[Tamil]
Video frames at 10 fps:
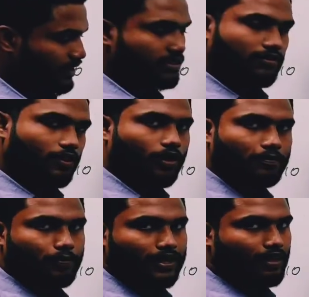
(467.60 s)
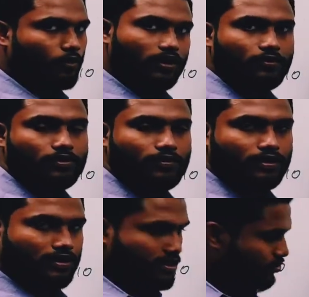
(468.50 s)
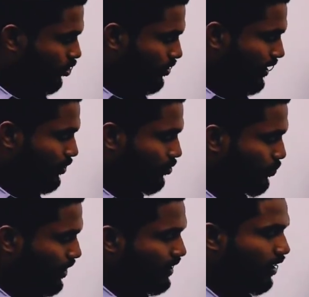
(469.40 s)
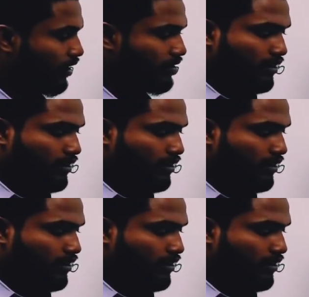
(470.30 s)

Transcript: எஸ் வர வாய்ப்பு இல்லை ஏன்னா ஒன்லி ஒன் வந்துருச்சு ஸோ ஒன்லி டூ புரியுதா